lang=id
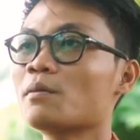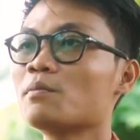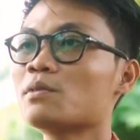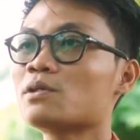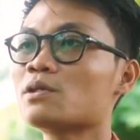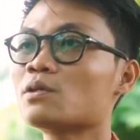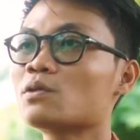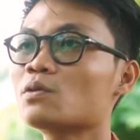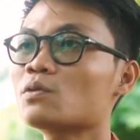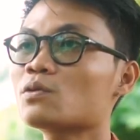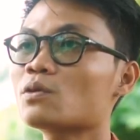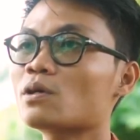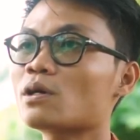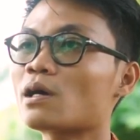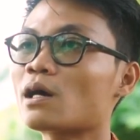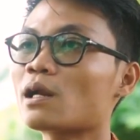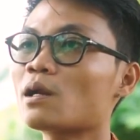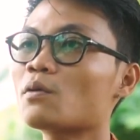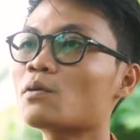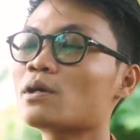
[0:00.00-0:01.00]
emis itu.
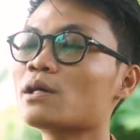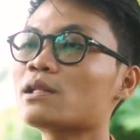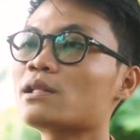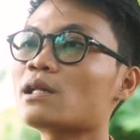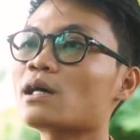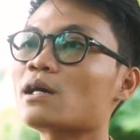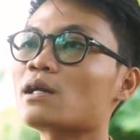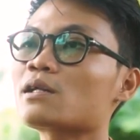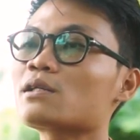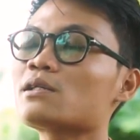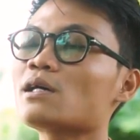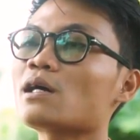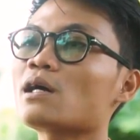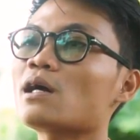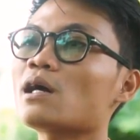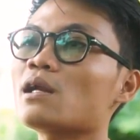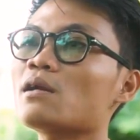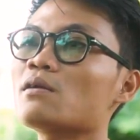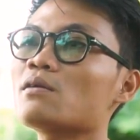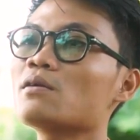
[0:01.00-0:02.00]
Kalau kita
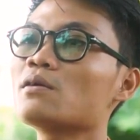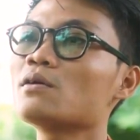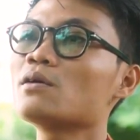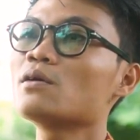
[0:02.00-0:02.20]
kerjakan